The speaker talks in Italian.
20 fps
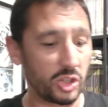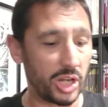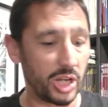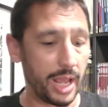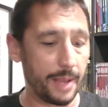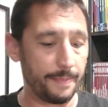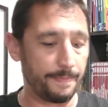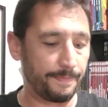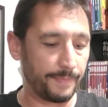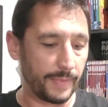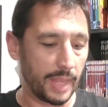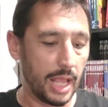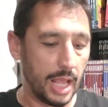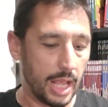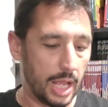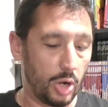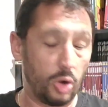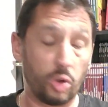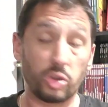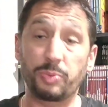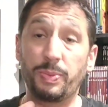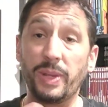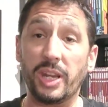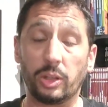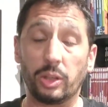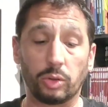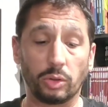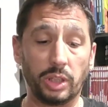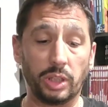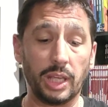c'è lo
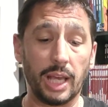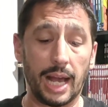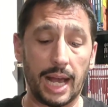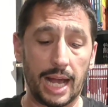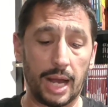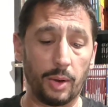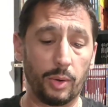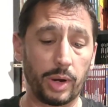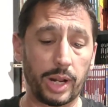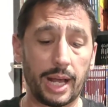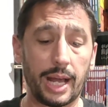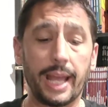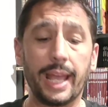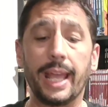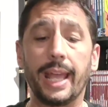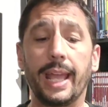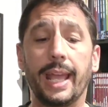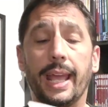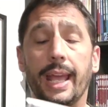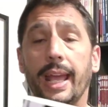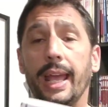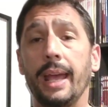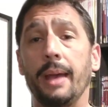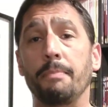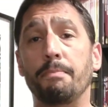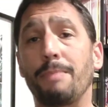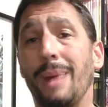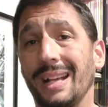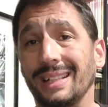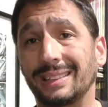spirito di Aura
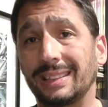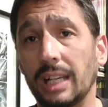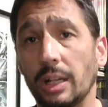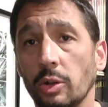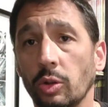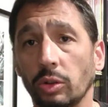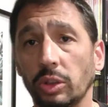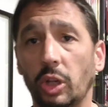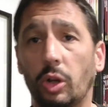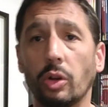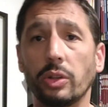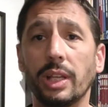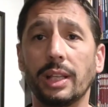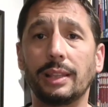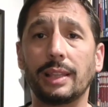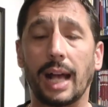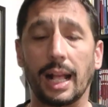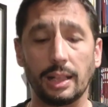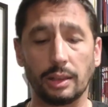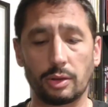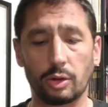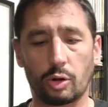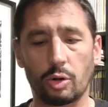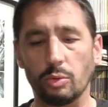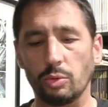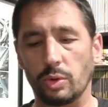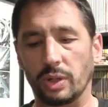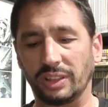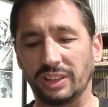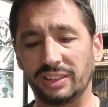e basta, non dico nient'altro,
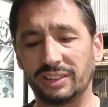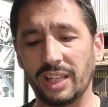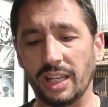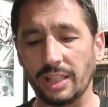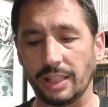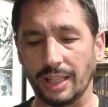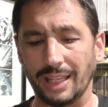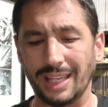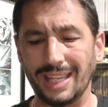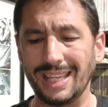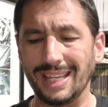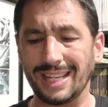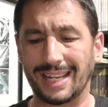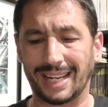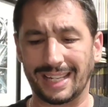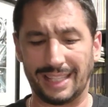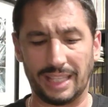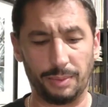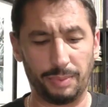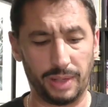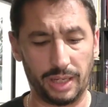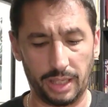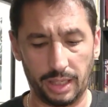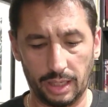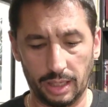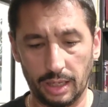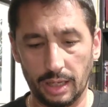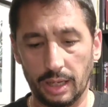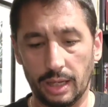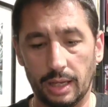comunque disegni
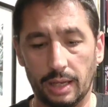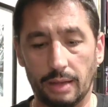incredibili,